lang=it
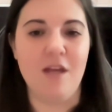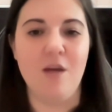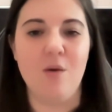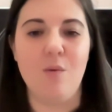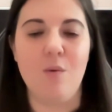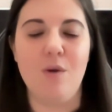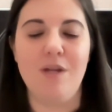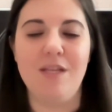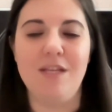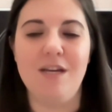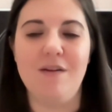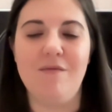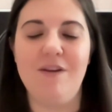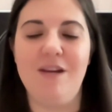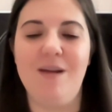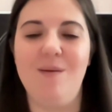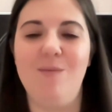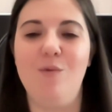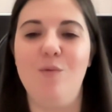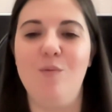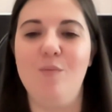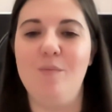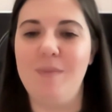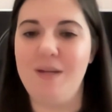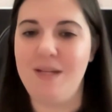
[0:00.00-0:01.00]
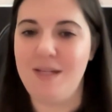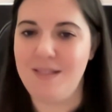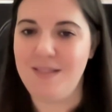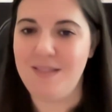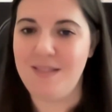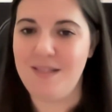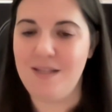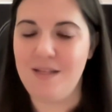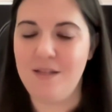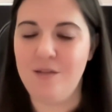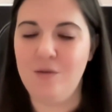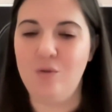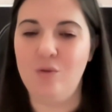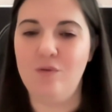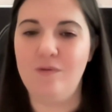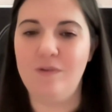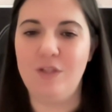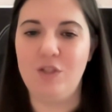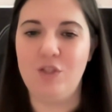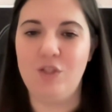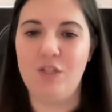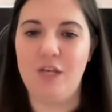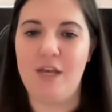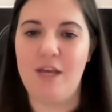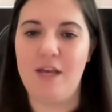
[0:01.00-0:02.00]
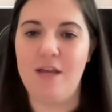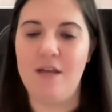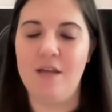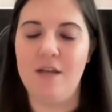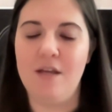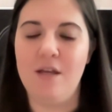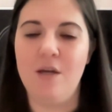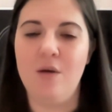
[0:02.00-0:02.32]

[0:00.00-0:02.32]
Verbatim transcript: quindi avremo un mese dove c'è